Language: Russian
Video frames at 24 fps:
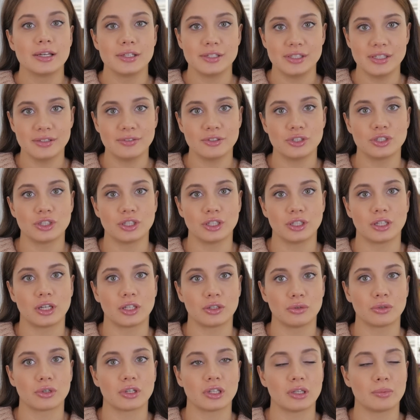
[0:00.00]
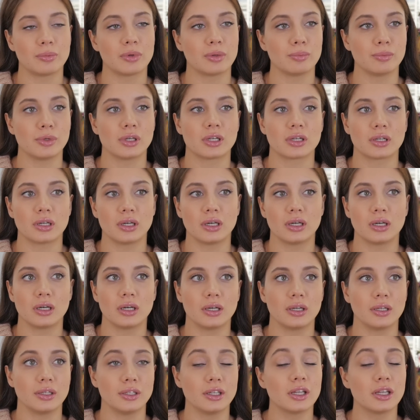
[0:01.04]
девочки, которые, например, а,